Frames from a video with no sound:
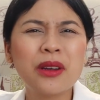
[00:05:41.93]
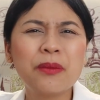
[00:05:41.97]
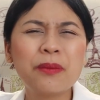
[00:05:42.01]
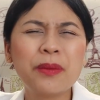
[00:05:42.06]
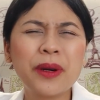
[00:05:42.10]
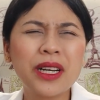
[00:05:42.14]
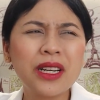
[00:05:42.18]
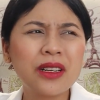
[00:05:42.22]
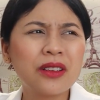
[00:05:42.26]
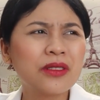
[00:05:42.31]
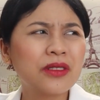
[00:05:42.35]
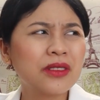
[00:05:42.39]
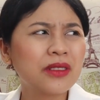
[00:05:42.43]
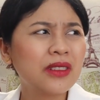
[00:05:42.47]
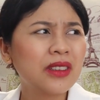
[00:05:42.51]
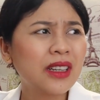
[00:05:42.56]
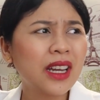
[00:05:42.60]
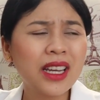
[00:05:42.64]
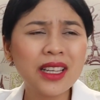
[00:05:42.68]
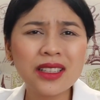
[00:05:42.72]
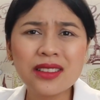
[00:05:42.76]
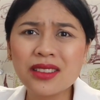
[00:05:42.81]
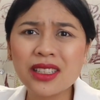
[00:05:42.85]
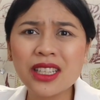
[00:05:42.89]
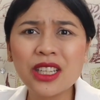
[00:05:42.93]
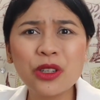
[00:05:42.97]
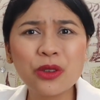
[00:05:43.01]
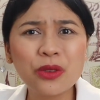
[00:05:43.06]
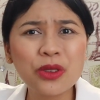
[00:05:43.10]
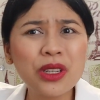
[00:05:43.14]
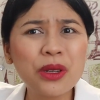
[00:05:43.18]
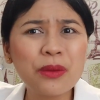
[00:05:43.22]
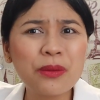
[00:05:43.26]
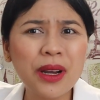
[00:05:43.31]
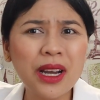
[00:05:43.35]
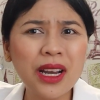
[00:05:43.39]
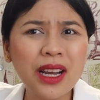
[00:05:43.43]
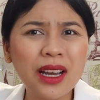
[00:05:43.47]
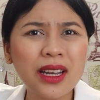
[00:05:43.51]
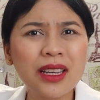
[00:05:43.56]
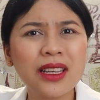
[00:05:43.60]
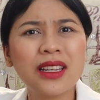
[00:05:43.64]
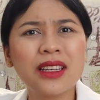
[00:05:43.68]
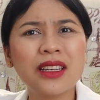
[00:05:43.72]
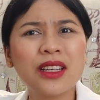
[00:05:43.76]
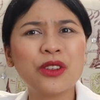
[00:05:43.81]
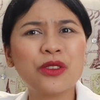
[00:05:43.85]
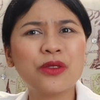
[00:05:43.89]
Parang kahit sino, 'di ba?
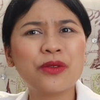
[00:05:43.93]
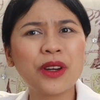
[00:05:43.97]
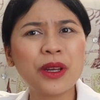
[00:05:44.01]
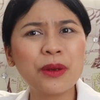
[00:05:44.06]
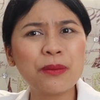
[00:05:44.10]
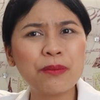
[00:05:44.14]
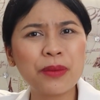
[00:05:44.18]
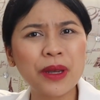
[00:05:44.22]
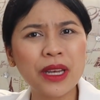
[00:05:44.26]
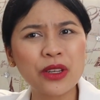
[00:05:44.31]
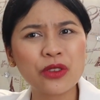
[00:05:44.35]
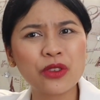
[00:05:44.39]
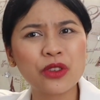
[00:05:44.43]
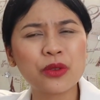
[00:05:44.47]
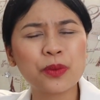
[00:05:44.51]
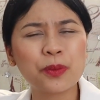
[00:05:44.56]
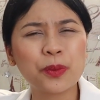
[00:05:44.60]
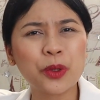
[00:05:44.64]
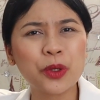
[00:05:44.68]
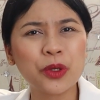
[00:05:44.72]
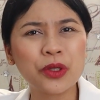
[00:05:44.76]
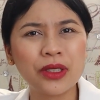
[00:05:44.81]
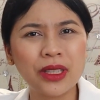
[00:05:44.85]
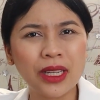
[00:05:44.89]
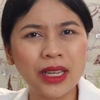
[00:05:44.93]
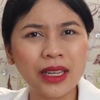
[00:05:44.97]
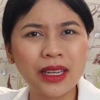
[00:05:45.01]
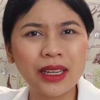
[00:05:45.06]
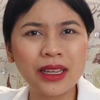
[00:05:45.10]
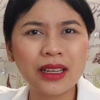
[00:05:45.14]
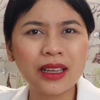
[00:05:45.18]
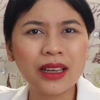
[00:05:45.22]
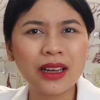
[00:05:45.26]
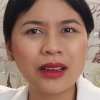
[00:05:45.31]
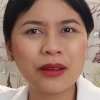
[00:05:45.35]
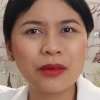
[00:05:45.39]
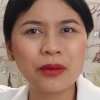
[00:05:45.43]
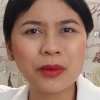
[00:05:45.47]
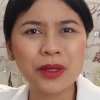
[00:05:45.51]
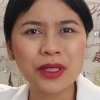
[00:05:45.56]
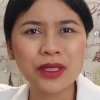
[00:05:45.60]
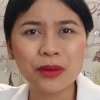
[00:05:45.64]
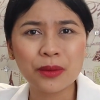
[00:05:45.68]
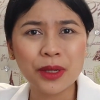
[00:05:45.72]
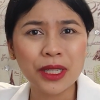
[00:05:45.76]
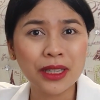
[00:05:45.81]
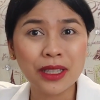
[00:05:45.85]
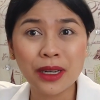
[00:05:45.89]
Kaya na 'yung 5 pesos per day
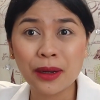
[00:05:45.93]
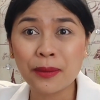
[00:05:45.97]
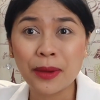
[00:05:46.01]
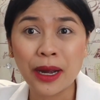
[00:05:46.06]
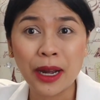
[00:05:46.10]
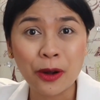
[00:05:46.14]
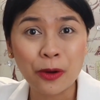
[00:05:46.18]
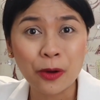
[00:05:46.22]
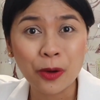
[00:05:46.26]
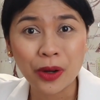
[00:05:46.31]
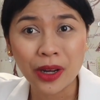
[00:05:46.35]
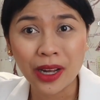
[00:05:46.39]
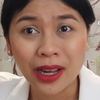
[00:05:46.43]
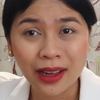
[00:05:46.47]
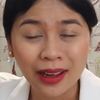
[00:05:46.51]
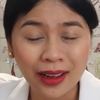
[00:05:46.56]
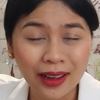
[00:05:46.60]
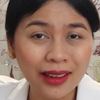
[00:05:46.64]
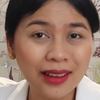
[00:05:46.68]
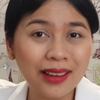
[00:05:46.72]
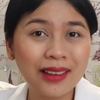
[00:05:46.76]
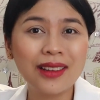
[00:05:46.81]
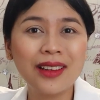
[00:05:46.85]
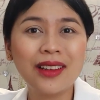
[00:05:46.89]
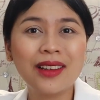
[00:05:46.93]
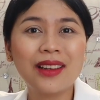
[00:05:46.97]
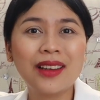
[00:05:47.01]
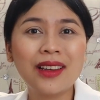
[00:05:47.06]
basta may trabaho ka.